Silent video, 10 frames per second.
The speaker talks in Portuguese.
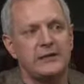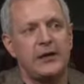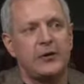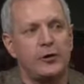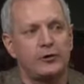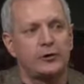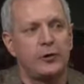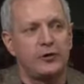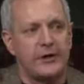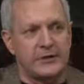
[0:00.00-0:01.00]
que errou
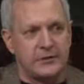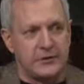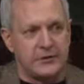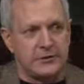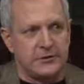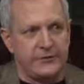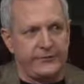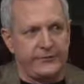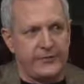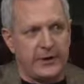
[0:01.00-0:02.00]
todas hoje.
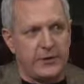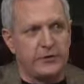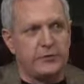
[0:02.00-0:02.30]
É, o Dante